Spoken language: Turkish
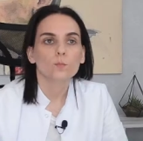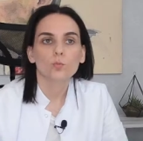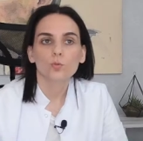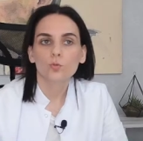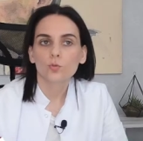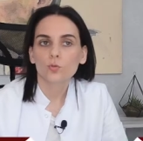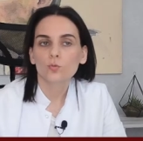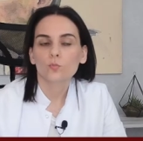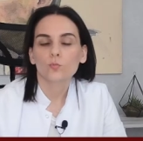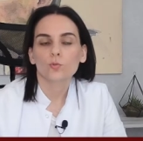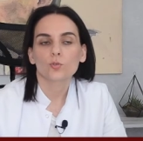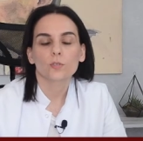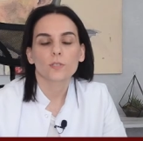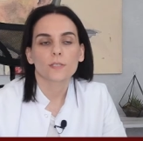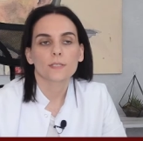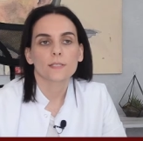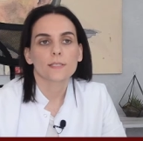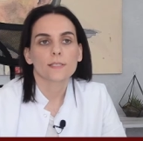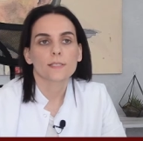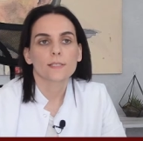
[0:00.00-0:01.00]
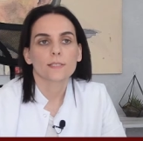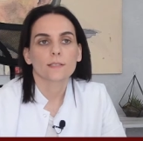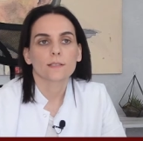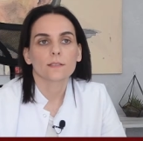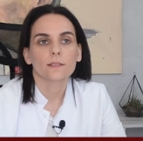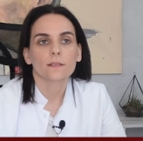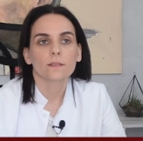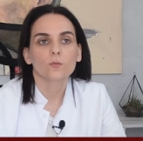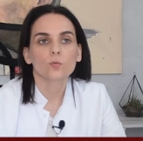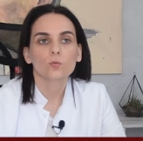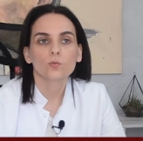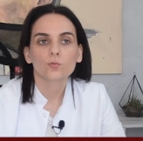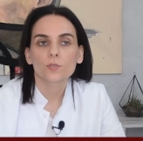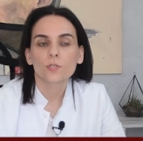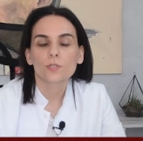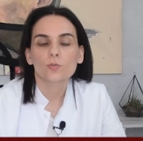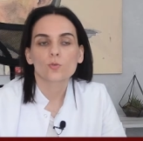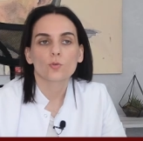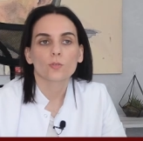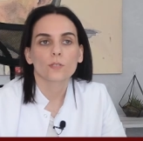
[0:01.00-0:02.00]
Bu durumun tanısını
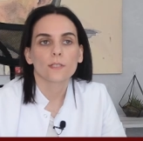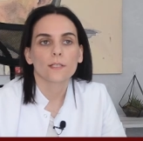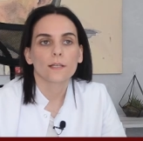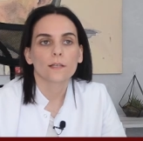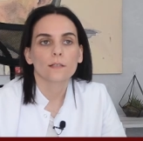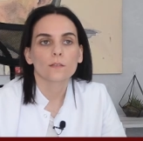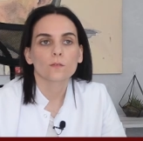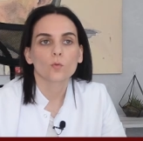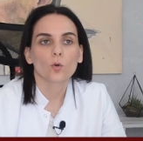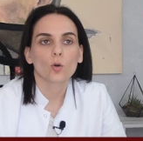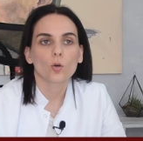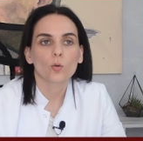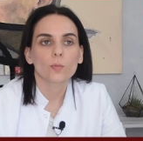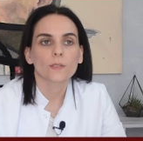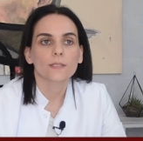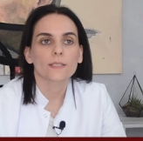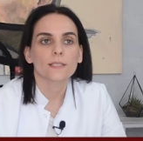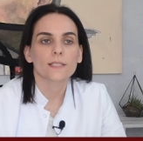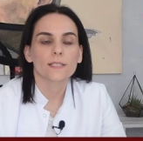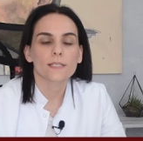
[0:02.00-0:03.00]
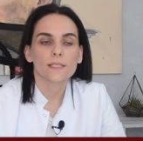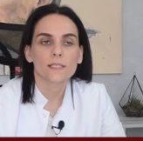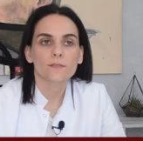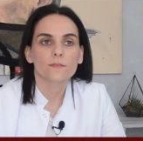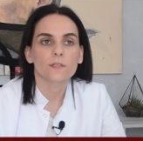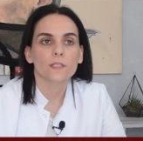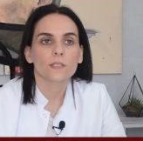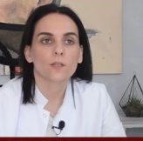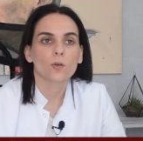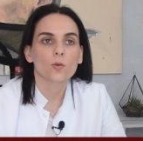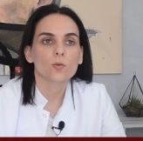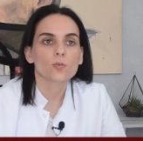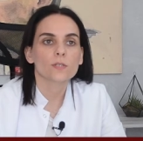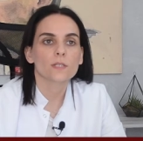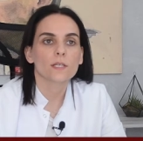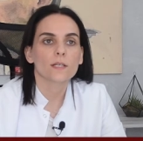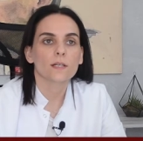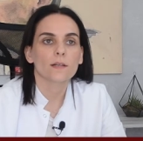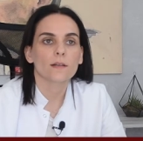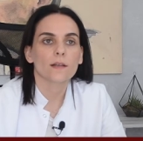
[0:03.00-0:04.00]
ultrason ile torbadaki sıvıyı
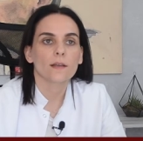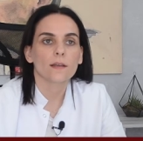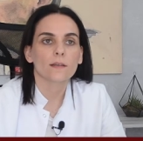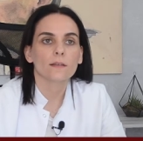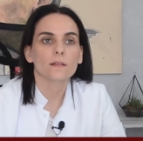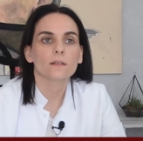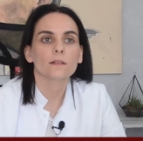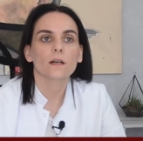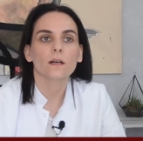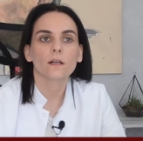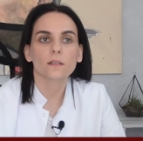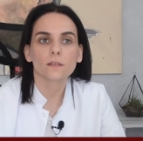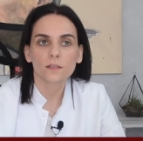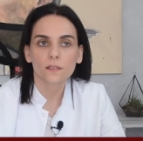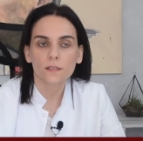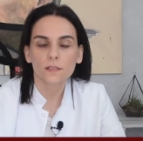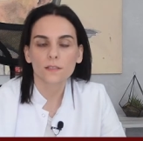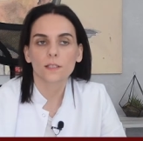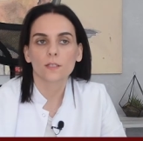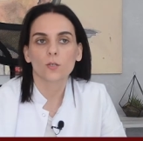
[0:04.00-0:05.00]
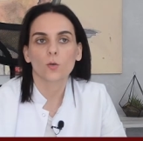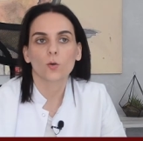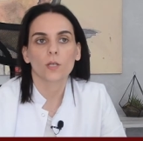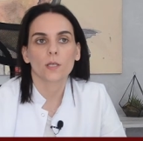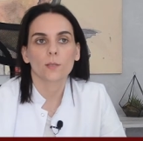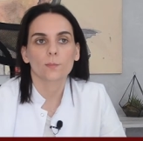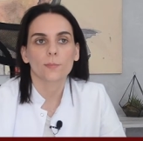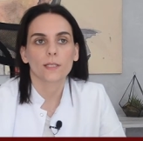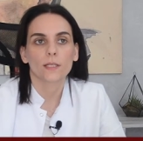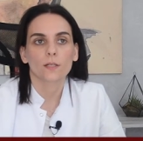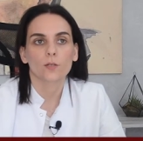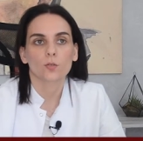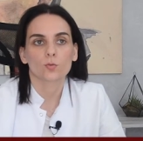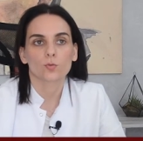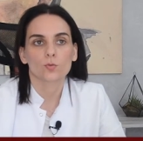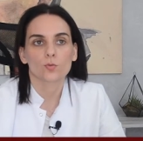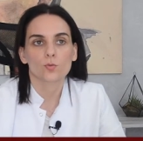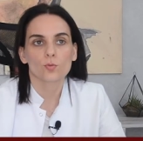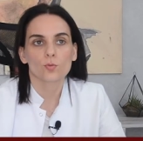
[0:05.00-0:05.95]
göstererek rahatlıkla koyabiliyoruz.